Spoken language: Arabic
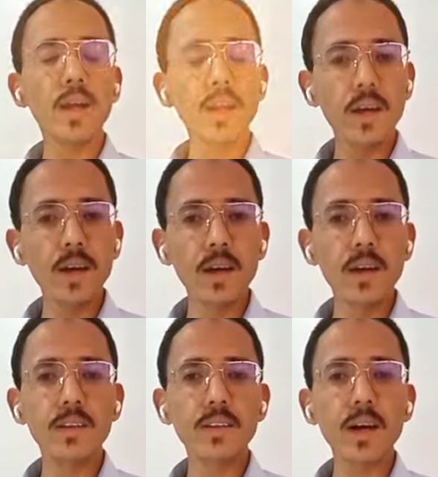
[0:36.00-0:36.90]
لأنها
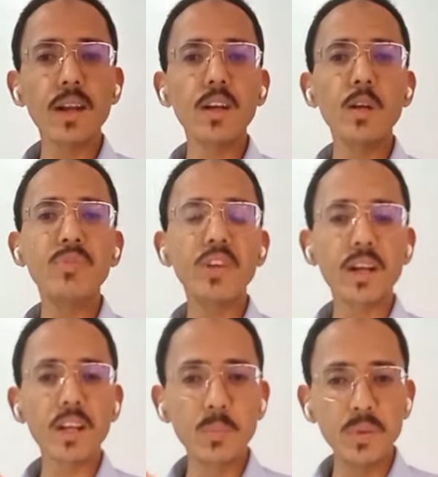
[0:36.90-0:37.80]
تقلل
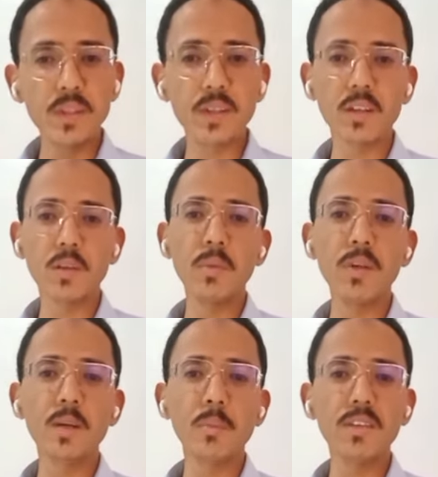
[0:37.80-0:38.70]
بشكل كبير
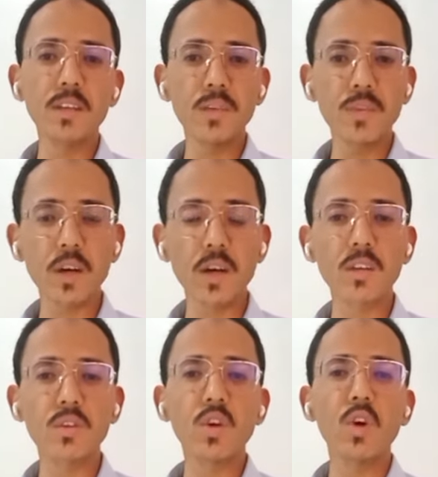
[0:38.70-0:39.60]
من كمية
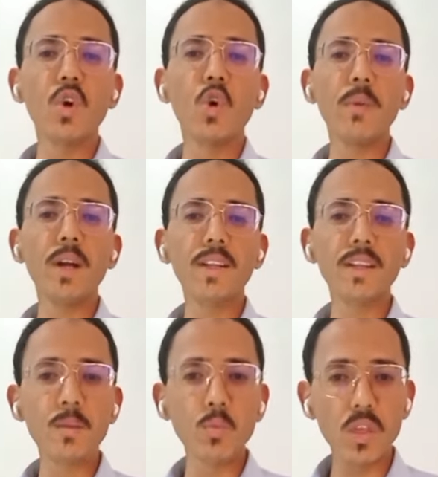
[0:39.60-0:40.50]
النفقات ومن
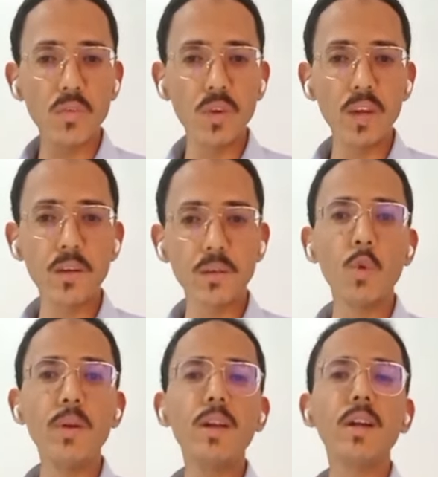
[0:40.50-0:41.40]
عدد الموظفين
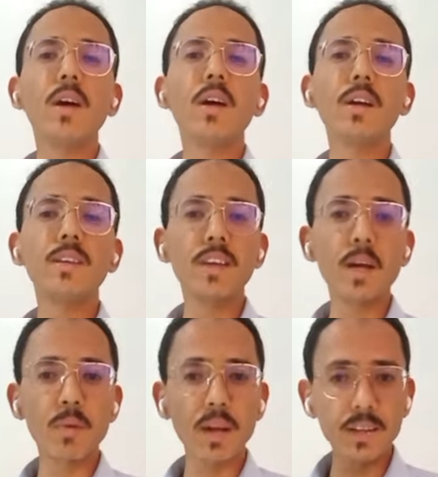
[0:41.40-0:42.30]
ومن
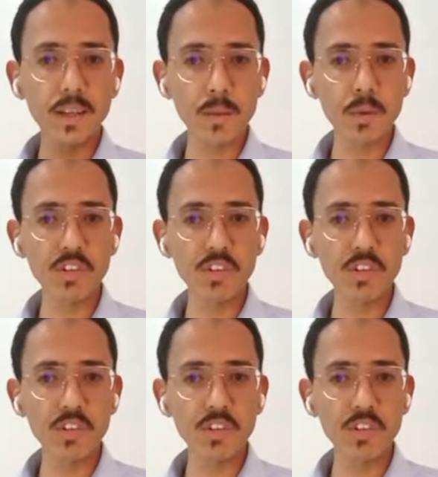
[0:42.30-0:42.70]
ارتكاب الأخطاء